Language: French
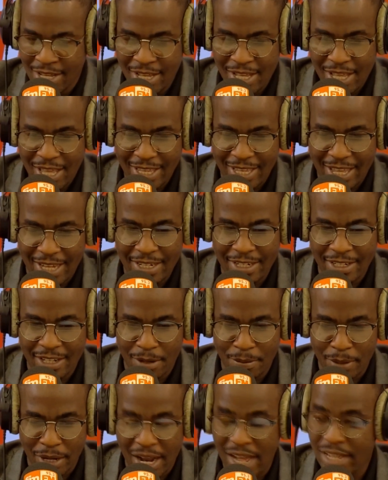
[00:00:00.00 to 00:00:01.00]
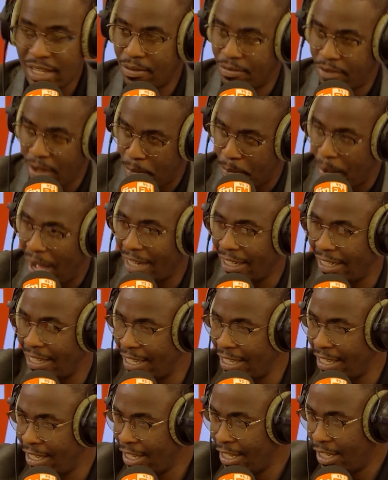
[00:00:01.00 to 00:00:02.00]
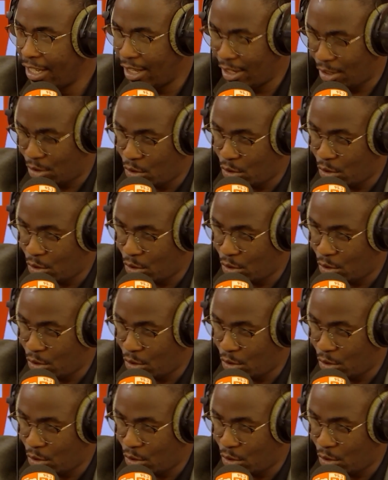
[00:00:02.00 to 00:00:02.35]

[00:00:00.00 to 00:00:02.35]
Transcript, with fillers: Khalil Kamara, il fait parler son